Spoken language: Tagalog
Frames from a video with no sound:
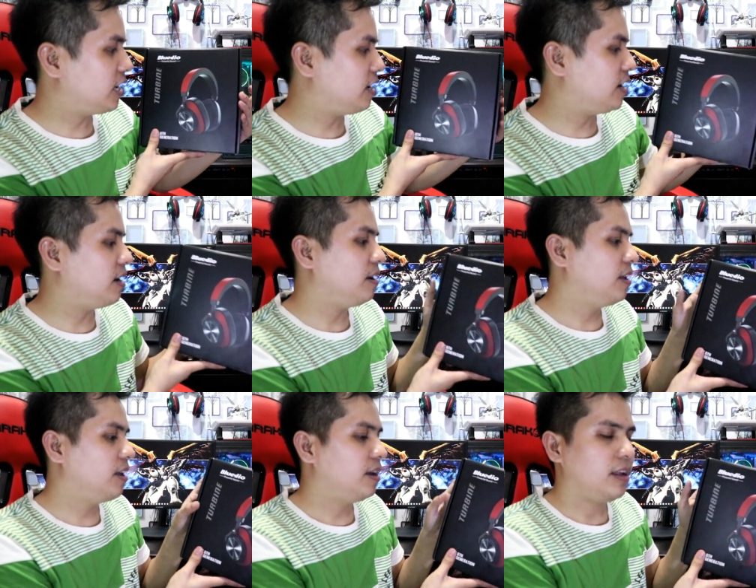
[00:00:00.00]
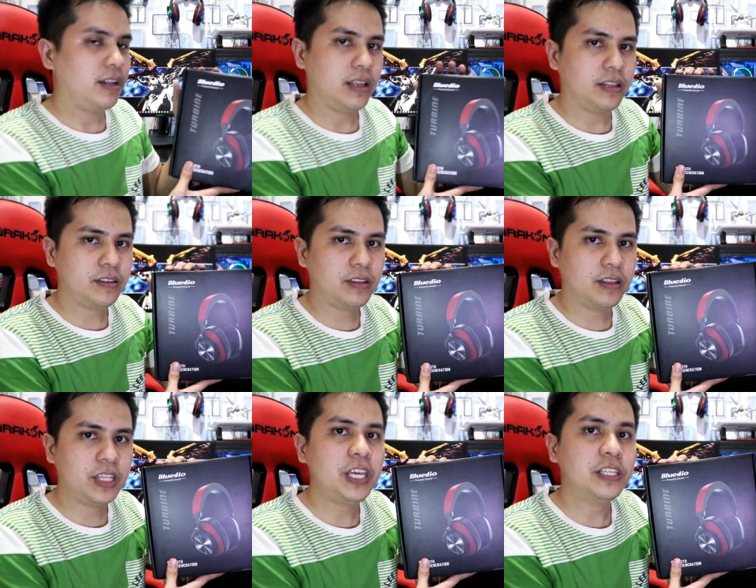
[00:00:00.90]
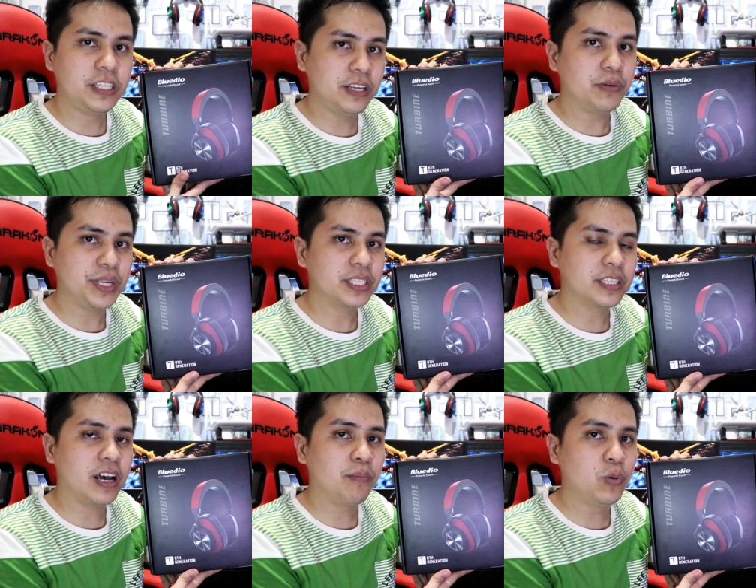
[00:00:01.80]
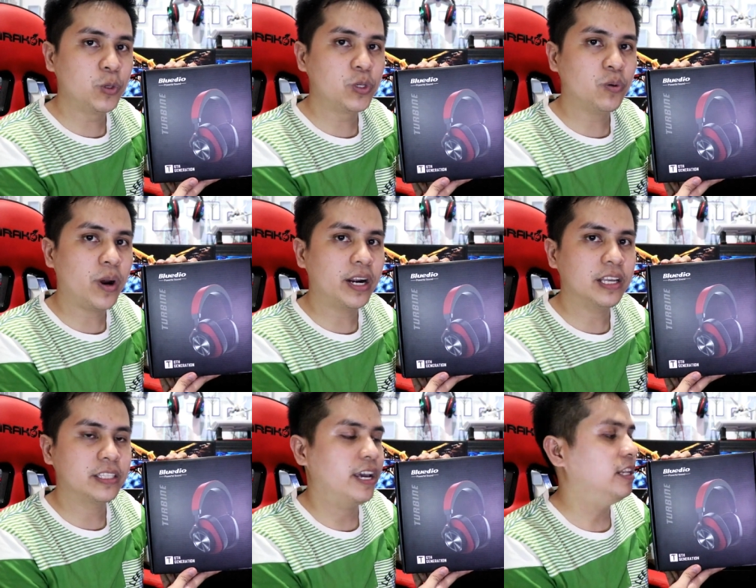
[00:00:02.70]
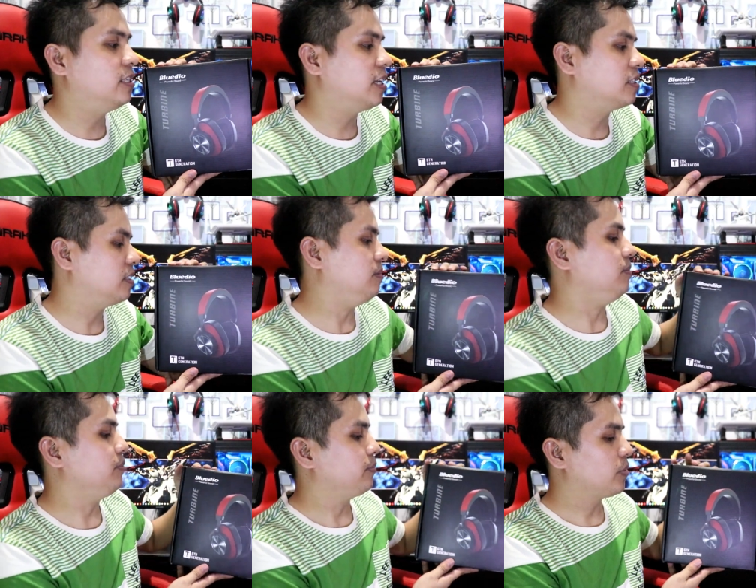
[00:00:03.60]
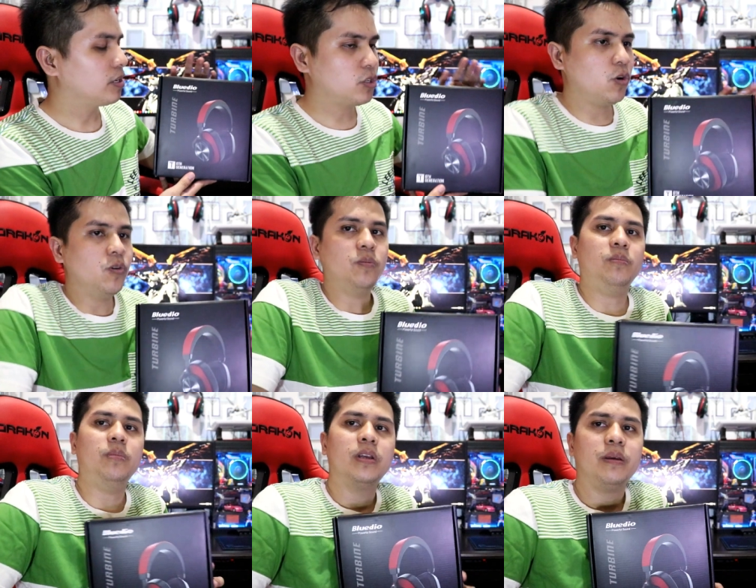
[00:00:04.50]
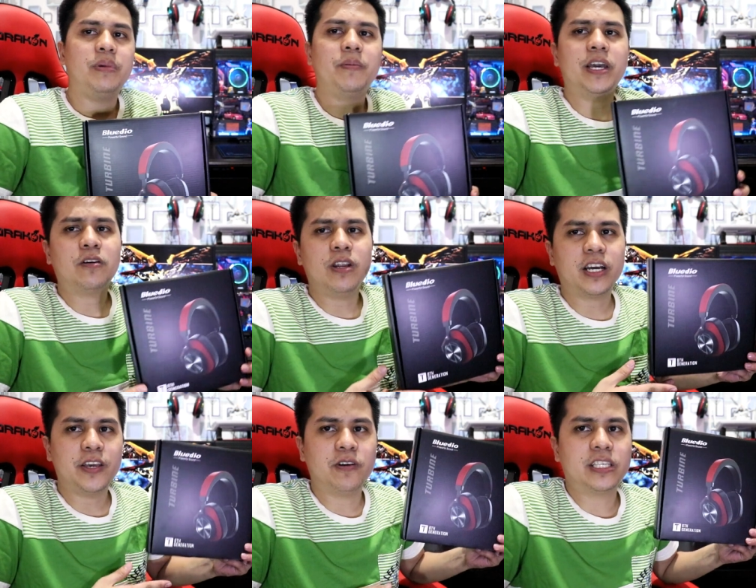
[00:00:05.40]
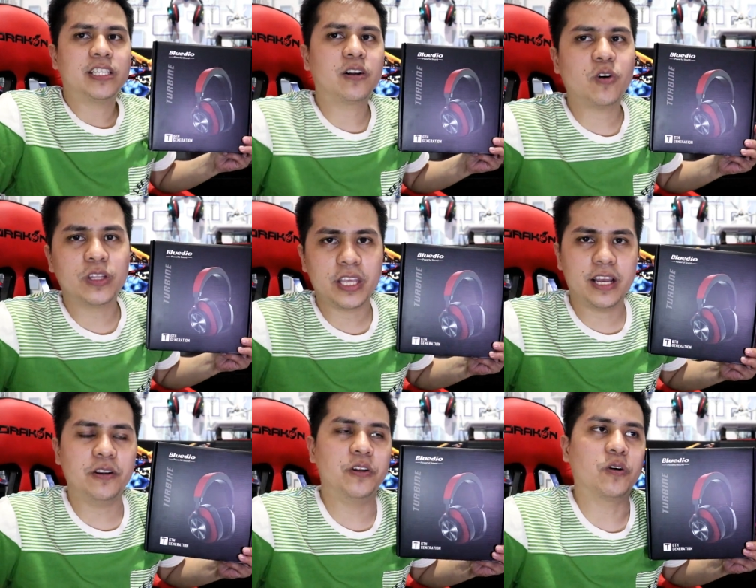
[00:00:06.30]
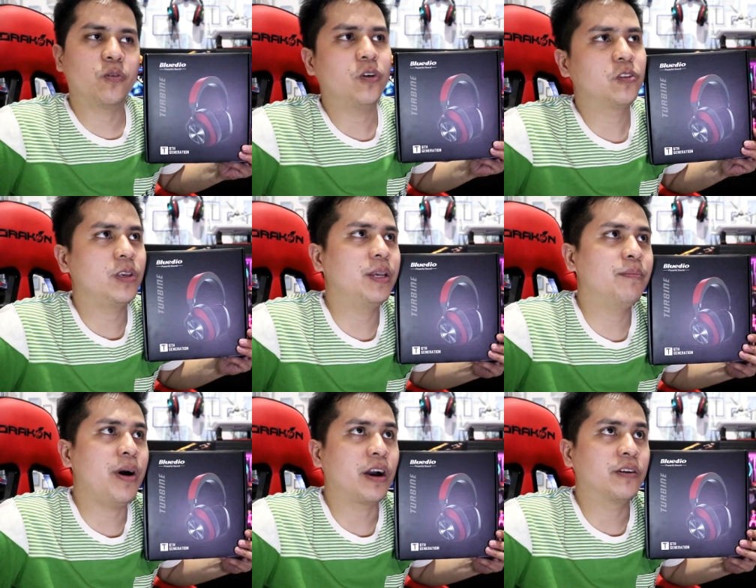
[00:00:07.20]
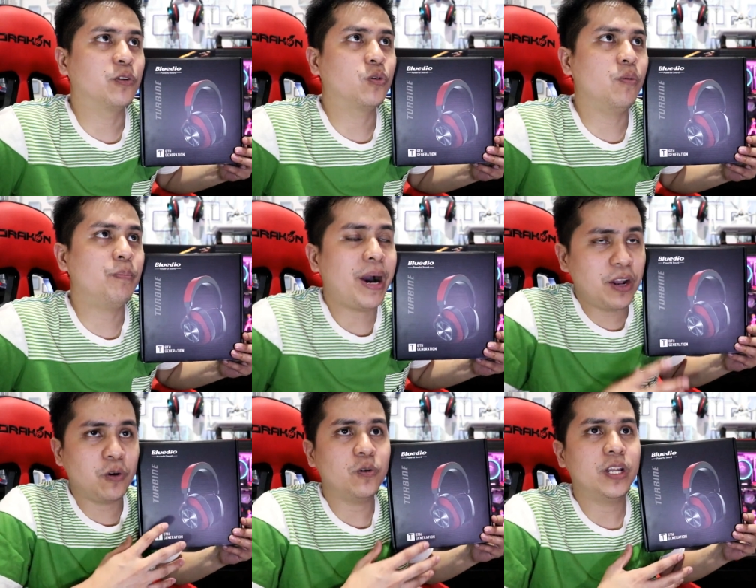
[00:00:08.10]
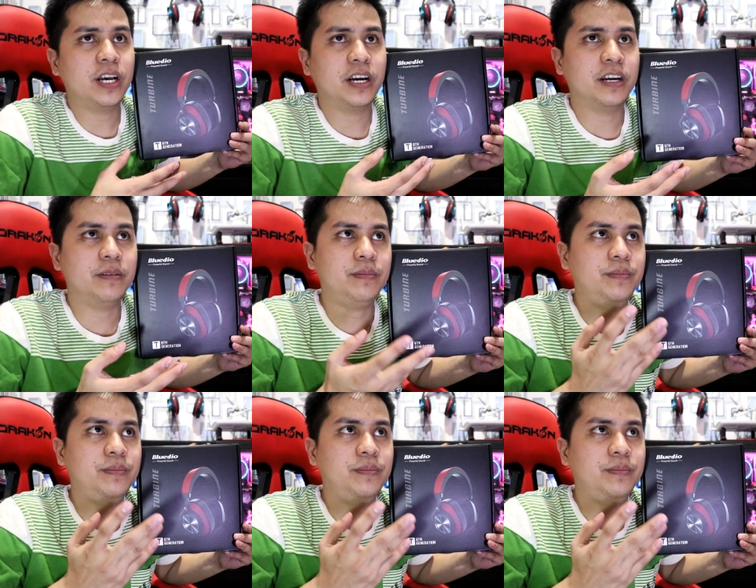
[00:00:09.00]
sa T-series ng Bluetooth wireless headset. So, bibigyan ko lang kayo guys ng konting ano, no, konting background kung paano ko na